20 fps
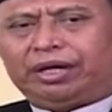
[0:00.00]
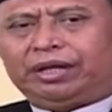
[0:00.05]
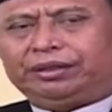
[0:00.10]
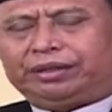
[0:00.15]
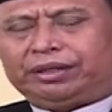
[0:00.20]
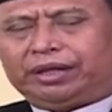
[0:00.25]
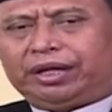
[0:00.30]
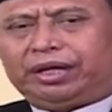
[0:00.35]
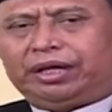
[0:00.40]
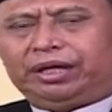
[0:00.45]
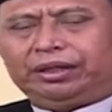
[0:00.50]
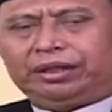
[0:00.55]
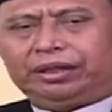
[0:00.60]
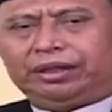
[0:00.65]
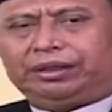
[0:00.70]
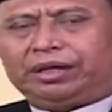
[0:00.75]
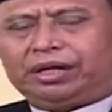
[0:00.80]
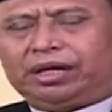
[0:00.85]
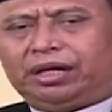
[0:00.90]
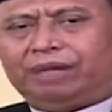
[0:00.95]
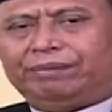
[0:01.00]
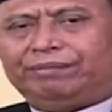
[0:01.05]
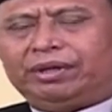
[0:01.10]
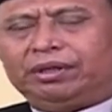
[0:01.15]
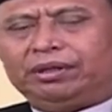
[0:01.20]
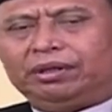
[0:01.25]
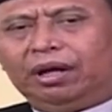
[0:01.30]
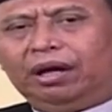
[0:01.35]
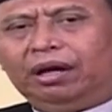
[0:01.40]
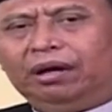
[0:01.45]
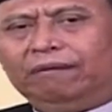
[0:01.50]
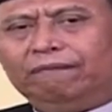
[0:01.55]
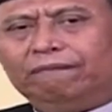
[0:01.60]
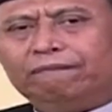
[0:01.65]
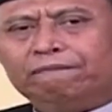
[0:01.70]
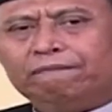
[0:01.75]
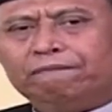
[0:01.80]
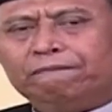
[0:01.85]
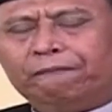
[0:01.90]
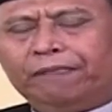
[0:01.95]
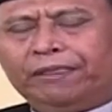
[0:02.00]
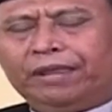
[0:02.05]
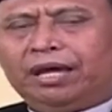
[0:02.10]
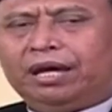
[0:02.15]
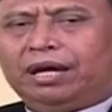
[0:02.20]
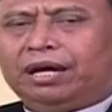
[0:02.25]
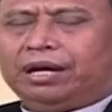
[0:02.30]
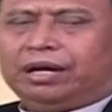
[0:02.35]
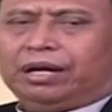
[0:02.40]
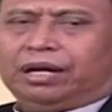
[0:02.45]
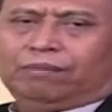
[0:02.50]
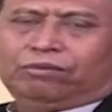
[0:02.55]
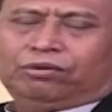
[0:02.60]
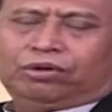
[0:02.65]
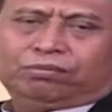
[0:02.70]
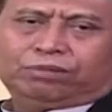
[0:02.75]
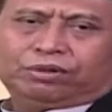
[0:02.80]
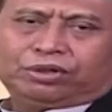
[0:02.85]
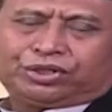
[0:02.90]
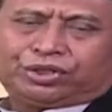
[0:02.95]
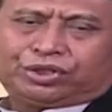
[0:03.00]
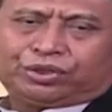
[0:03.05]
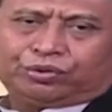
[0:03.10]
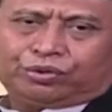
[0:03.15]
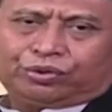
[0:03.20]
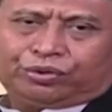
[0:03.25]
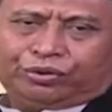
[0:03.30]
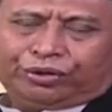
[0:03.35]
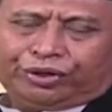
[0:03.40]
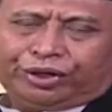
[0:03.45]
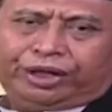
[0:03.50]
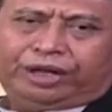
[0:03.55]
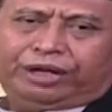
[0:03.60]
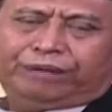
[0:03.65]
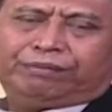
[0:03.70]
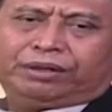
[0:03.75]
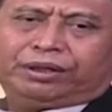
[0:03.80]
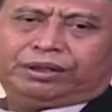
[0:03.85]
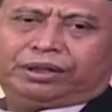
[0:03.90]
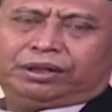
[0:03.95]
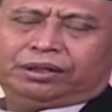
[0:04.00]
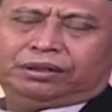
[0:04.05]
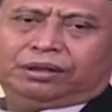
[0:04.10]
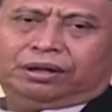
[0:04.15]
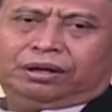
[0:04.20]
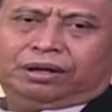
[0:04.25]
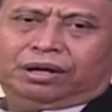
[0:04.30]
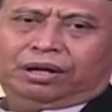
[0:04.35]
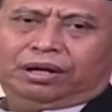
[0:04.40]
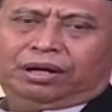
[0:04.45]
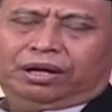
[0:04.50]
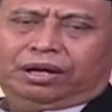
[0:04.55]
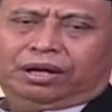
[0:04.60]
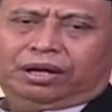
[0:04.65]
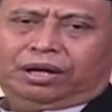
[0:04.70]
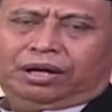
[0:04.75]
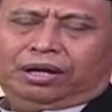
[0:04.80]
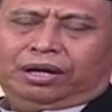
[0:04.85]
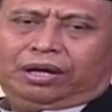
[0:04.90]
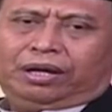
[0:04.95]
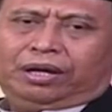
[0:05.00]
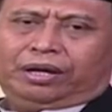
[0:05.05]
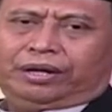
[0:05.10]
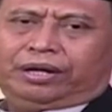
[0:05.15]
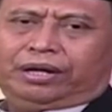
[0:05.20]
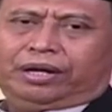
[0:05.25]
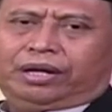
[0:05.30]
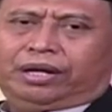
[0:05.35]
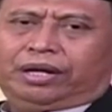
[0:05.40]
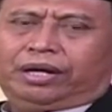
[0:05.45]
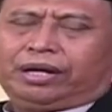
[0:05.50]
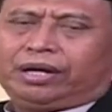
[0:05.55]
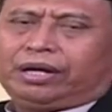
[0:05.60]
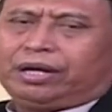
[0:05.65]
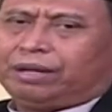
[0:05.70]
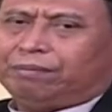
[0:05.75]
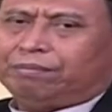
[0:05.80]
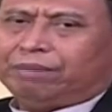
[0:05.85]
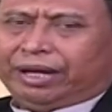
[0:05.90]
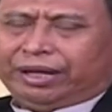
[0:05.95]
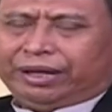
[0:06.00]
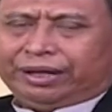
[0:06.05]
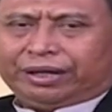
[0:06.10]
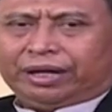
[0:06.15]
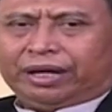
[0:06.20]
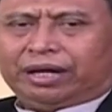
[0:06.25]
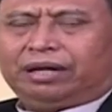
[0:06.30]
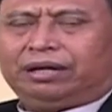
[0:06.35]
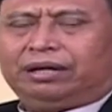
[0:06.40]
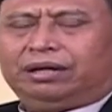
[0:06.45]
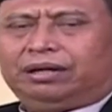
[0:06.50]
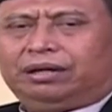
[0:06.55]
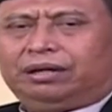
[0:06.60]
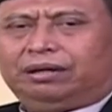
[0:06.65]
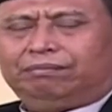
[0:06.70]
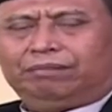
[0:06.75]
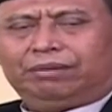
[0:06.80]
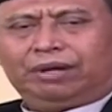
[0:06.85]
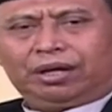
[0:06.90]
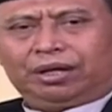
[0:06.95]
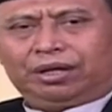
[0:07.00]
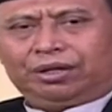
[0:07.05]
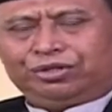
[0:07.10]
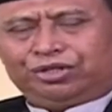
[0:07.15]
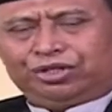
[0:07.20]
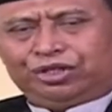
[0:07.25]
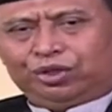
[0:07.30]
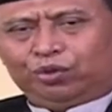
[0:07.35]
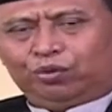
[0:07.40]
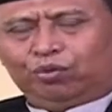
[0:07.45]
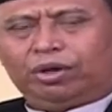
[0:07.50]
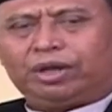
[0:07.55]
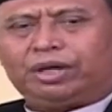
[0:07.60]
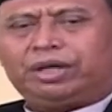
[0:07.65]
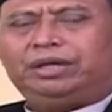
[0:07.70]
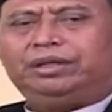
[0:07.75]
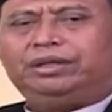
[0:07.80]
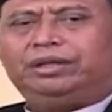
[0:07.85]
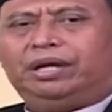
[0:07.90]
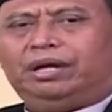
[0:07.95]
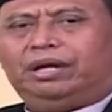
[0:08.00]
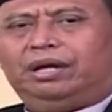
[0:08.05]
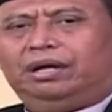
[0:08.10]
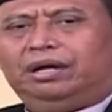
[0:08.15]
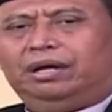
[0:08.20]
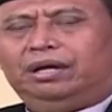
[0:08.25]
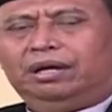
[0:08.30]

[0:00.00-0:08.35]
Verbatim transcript: antara kita terhadap Allah, namun mensyukuri nikmat Allah adalah kebaikan bagi jiwa kita,